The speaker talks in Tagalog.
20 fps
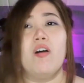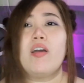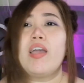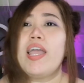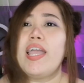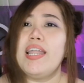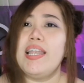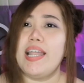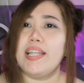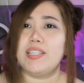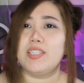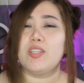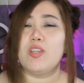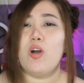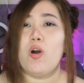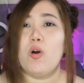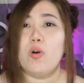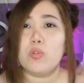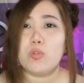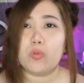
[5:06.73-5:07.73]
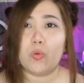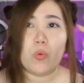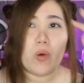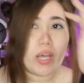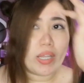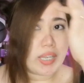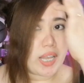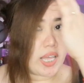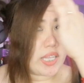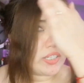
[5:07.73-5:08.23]
Okay, let's go to
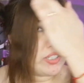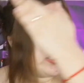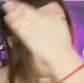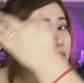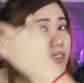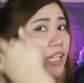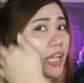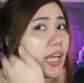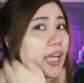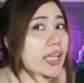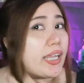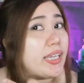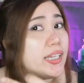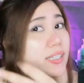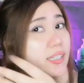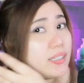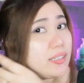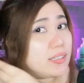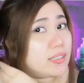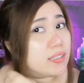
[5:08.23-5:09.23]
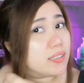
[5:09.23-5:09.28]
another side.